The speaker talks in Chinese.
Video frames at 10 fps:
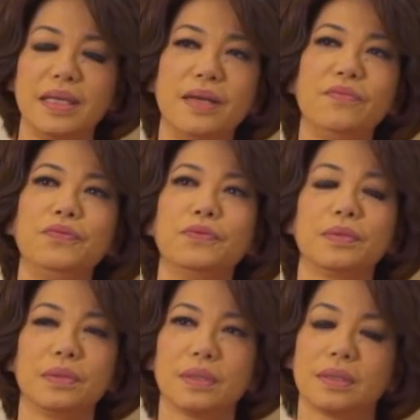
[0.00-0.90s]
天父。
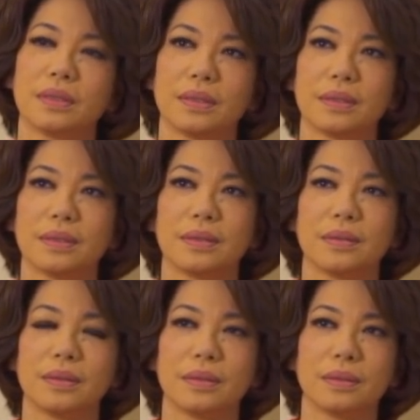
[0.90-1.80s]

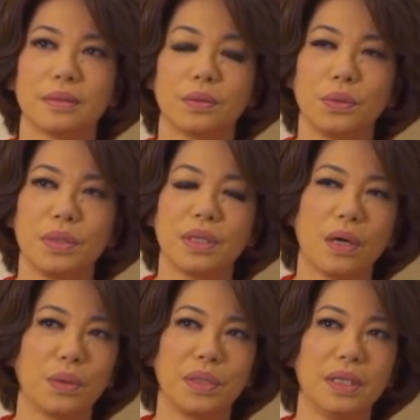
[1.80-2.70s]
都是
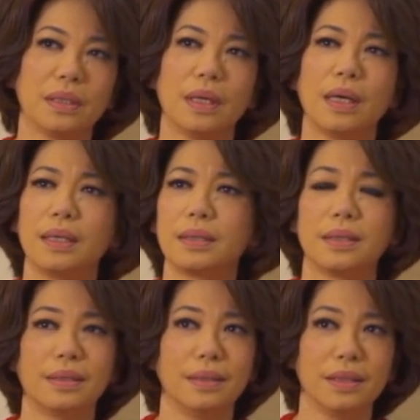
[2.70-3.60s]
讨厌他
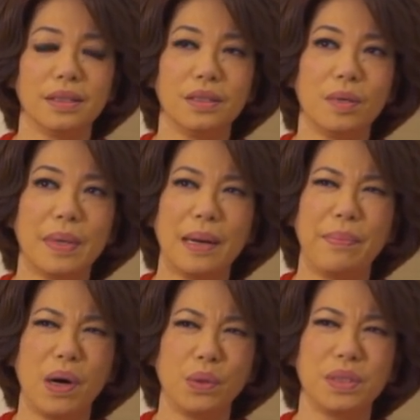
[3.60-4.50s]
的，要把他
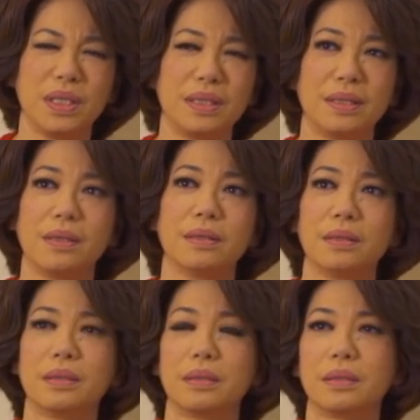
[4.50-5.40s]
抛弃掉。
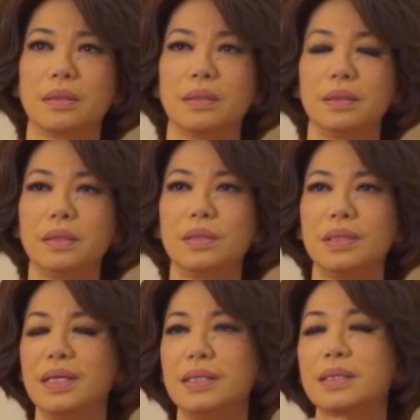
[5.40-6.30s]
那个
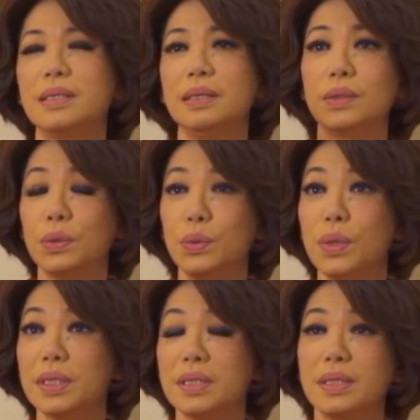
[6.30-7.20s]
那一刻，有一
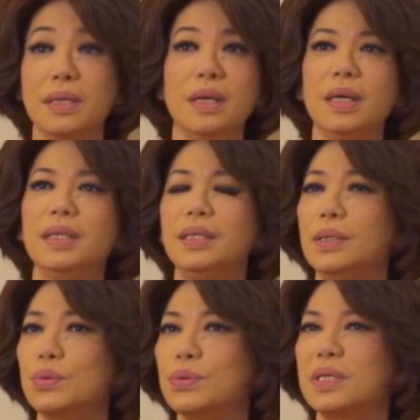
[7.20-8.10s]
段时间，耶
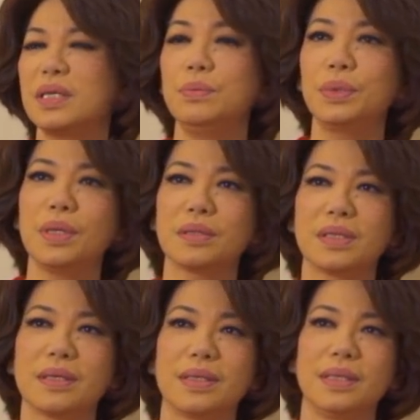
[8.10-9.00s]
稣是听不到
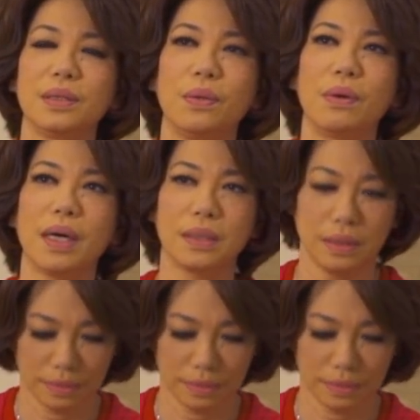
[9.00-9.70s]
上帝的话，